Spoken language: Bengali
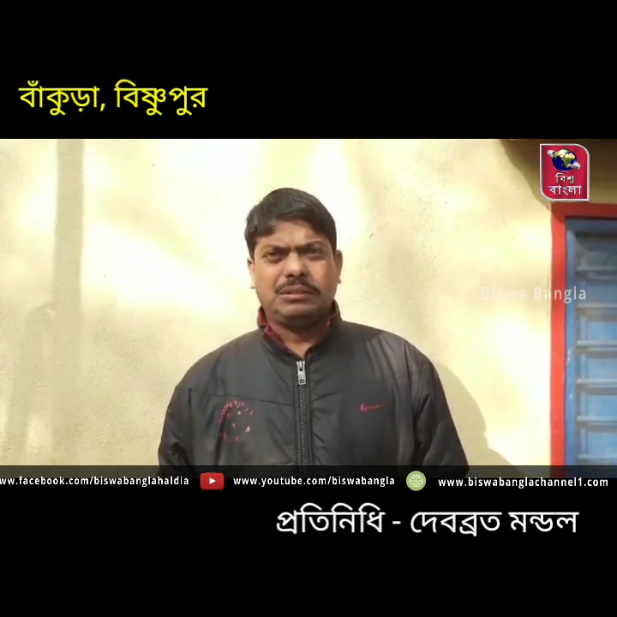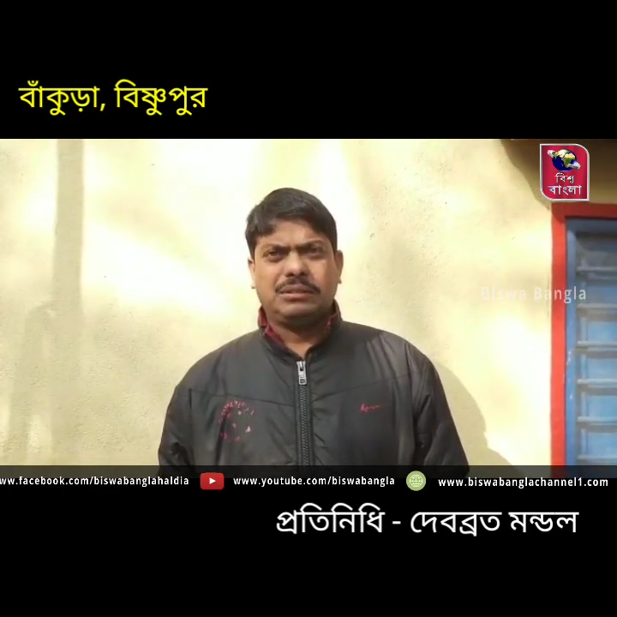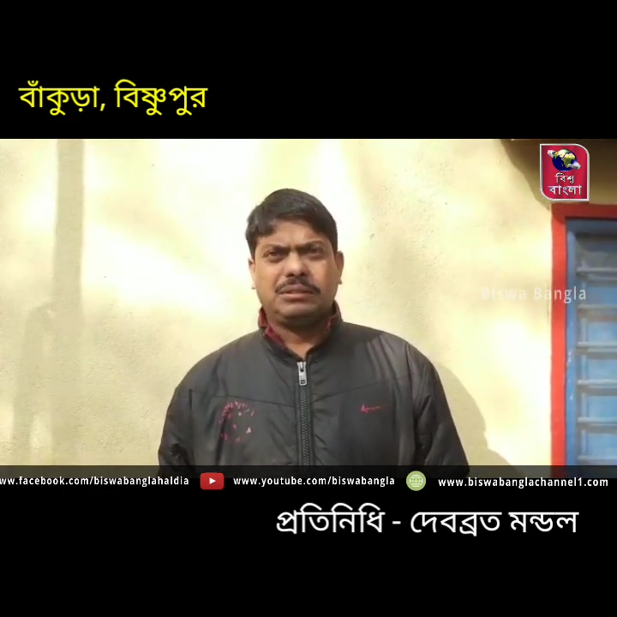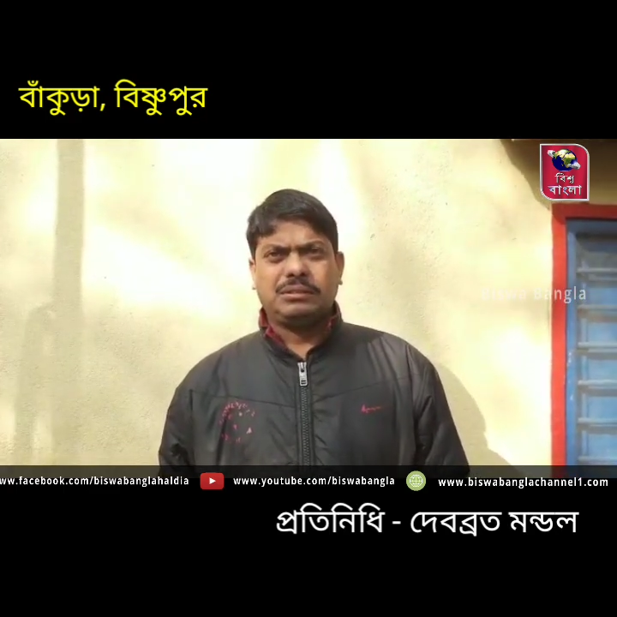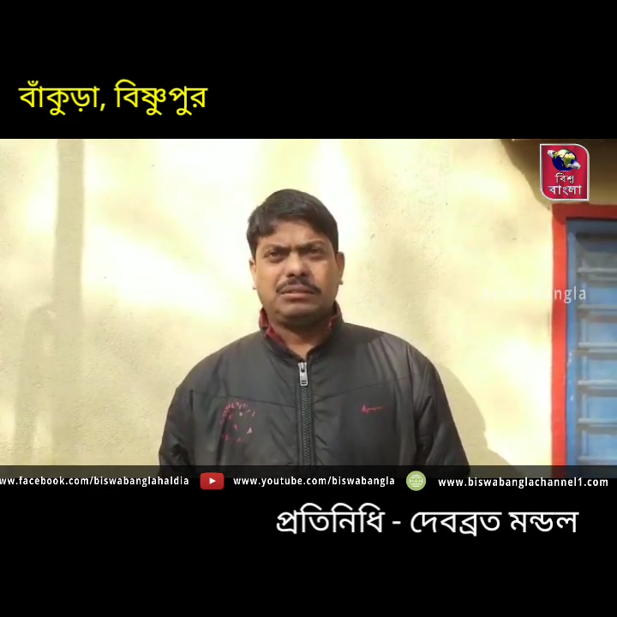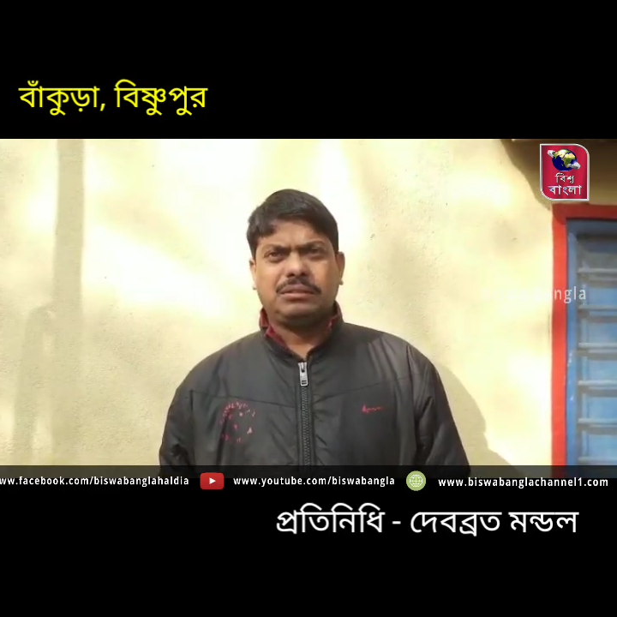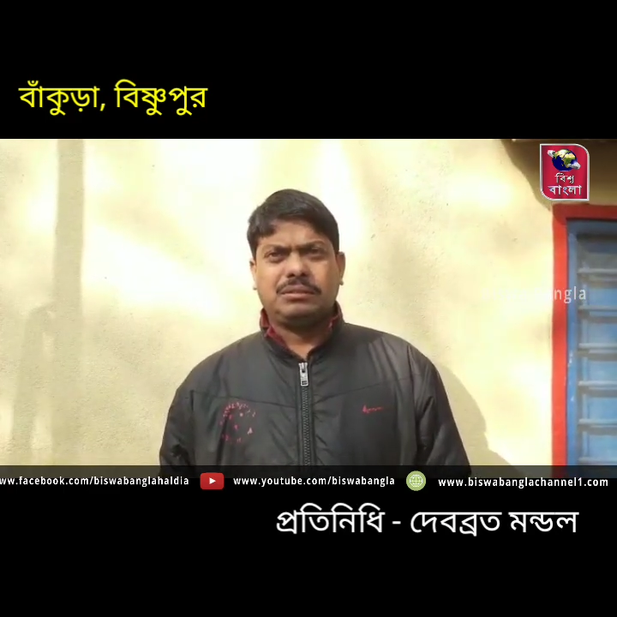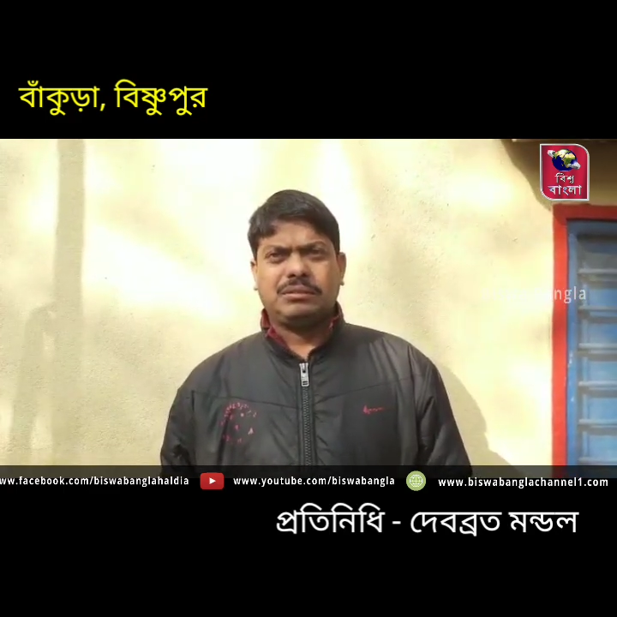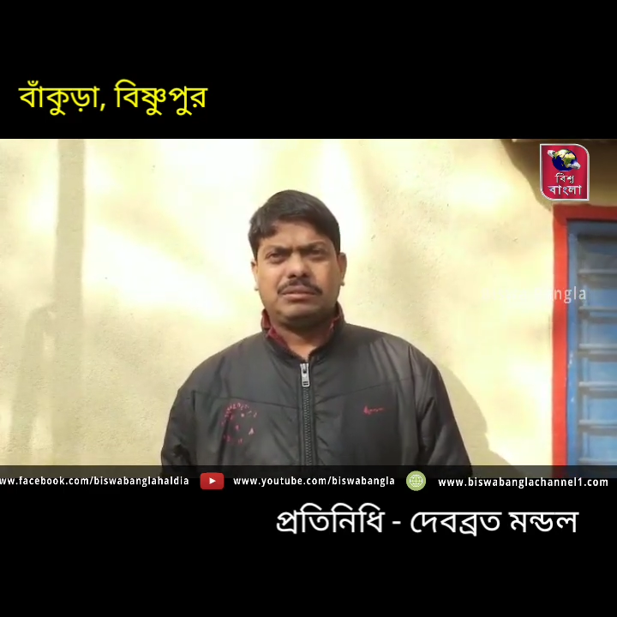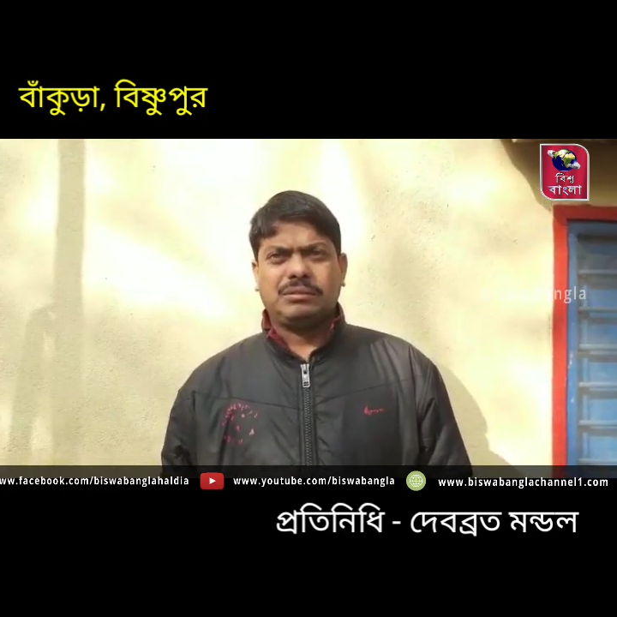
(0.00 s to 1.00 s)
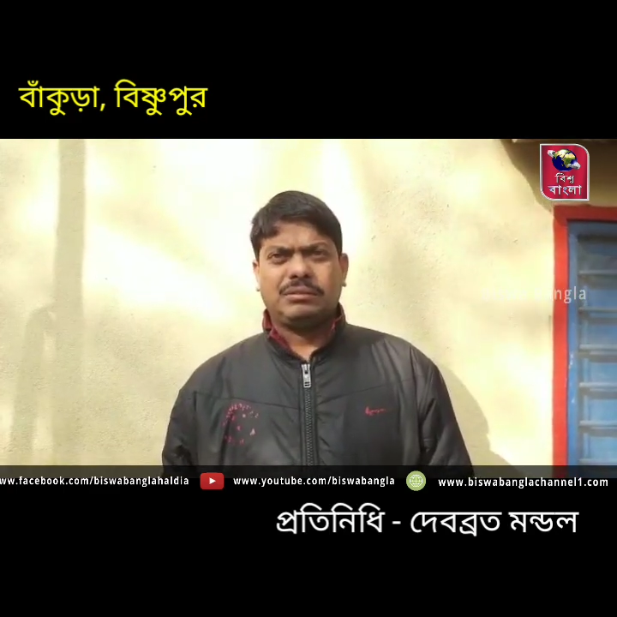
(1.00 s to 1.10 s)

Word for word: এই প্রার্থী